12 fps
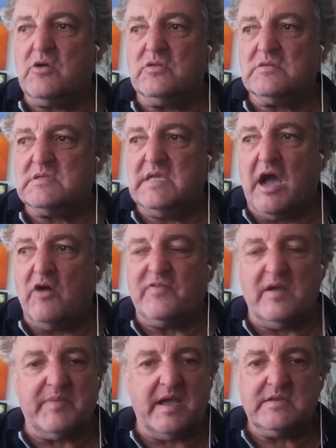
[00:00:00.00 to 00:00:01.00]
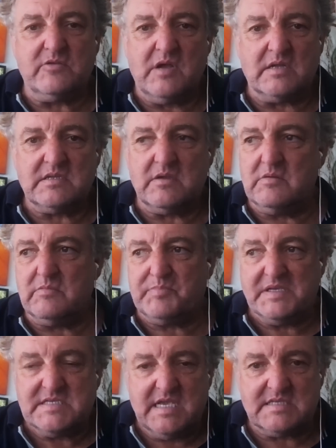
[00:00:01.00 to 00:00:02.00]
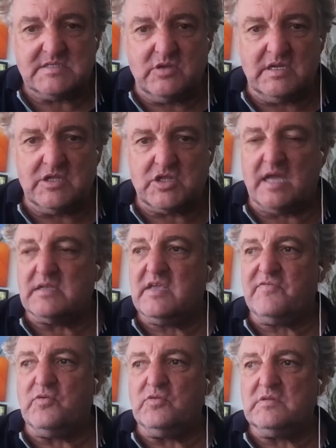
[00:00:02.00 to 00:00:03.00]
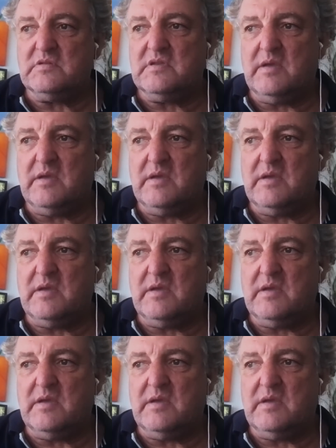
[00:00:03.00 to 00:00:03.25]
und die Aufarbeitung hat ja bis jetzt noch nicht stattgefunden,